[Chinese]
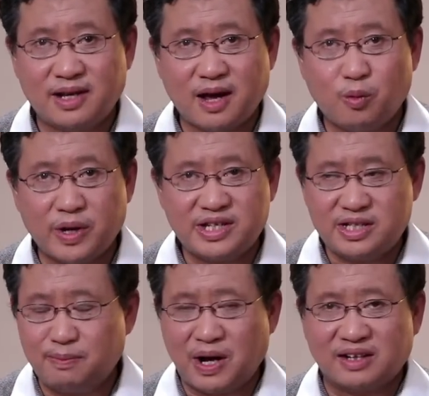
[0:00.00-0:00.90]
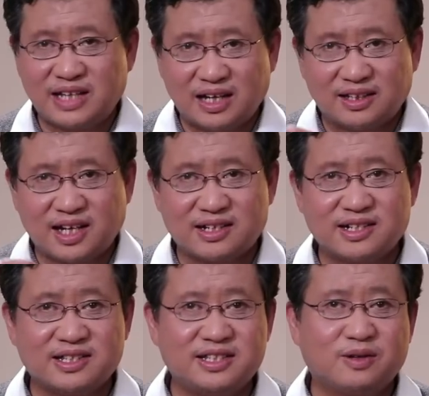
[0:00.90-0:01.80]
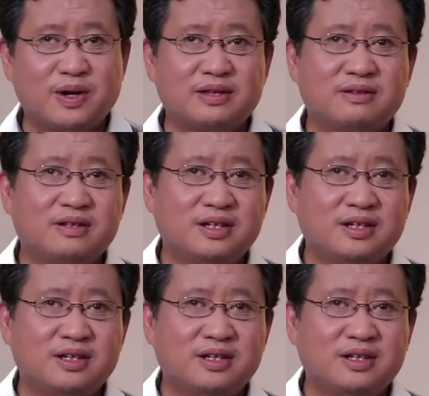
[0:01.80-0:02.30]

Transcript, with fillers: 来维系庞大的党政机关。